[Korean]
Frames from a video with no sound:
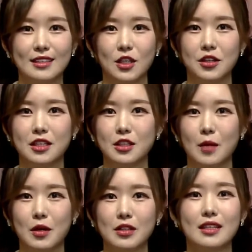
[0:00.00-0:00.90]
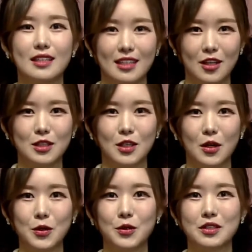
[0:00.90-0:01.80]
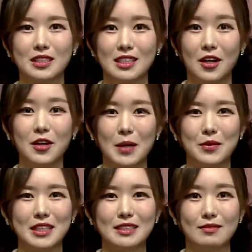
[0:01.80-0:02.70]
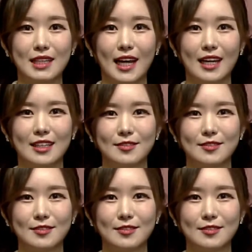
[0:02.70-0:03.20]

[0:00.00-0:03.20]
저희는 그러면 이어서 교육 들으러 가보겠습니다.